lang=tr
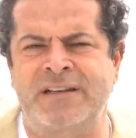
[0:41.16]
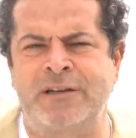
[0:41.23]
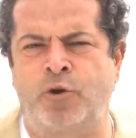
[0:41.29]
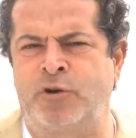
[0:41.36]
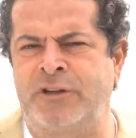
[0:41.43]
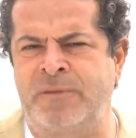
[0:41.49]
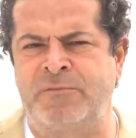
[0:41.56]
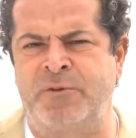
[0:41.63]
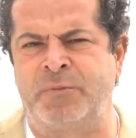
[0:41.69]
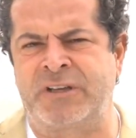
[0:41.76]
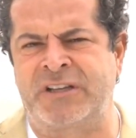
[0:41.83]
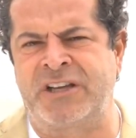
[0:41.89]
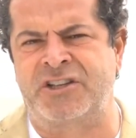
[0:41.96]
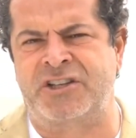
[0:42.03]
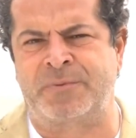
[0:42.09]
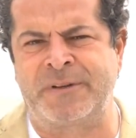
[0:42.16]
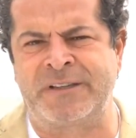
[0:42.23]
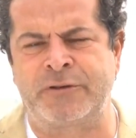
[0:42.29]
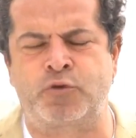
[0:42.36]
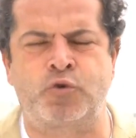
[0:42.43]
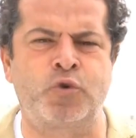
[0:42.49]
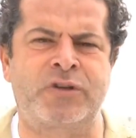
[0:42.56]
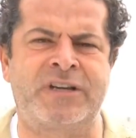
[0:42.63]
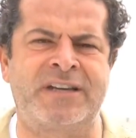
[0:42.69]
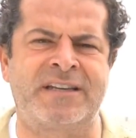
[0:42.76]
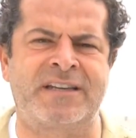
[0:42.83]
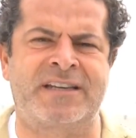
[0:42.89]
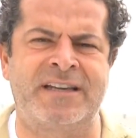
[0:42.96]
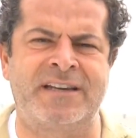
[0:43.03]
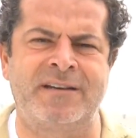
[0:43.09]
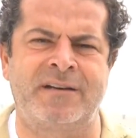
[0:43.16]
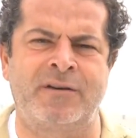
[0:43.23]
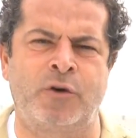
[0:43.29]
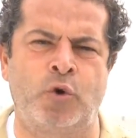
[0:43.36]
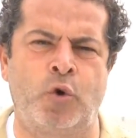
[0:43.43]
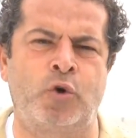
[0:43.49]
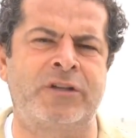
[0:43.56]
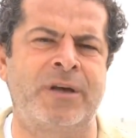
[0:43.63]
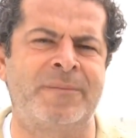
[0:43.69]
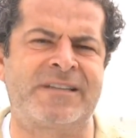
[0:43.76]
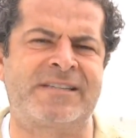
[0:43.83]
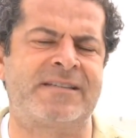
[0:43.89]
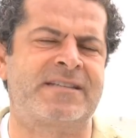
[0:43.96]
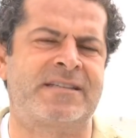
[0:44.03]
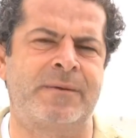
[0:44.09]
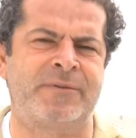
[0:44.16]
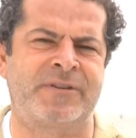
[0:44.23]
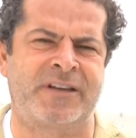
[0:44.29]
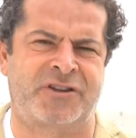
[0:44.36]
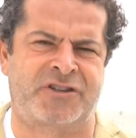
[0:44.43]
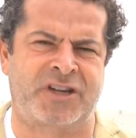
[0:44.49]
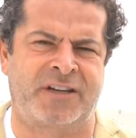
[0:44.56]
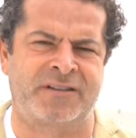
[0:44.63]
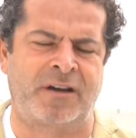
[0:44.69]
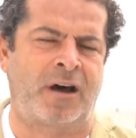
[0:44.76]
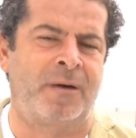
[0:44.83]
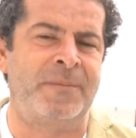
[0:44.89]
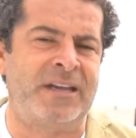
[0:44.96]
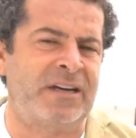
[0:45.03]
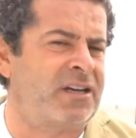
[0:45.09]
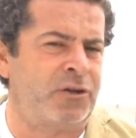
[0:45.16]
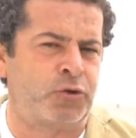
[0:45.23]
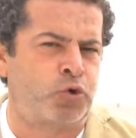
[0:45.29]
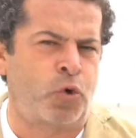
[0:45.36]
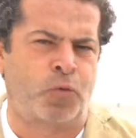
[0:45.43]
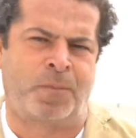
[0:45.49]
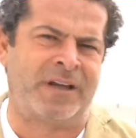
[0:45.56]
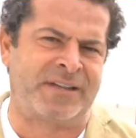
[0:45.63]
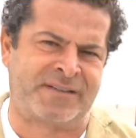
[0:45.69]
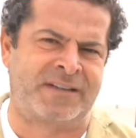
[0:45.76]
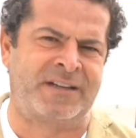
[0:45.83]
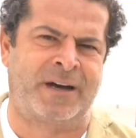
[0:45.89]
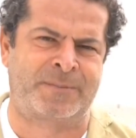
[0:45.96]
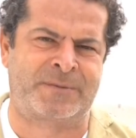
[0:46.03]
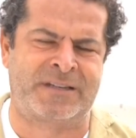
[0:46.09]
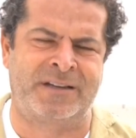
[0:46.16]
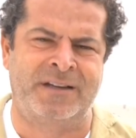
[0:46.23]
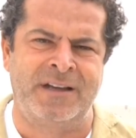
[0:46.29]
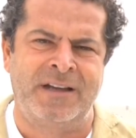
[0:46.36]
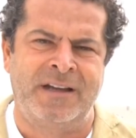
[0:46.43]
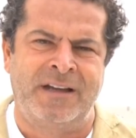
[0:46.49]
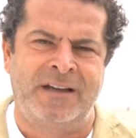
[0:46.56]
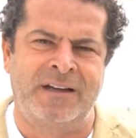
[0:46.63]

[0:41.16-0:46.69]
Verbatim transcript: ile ilgili önemli bir gelişmede Türkiye'deki e, ödeme sisteminde yaşandı. Amerika çok baskı yaptı.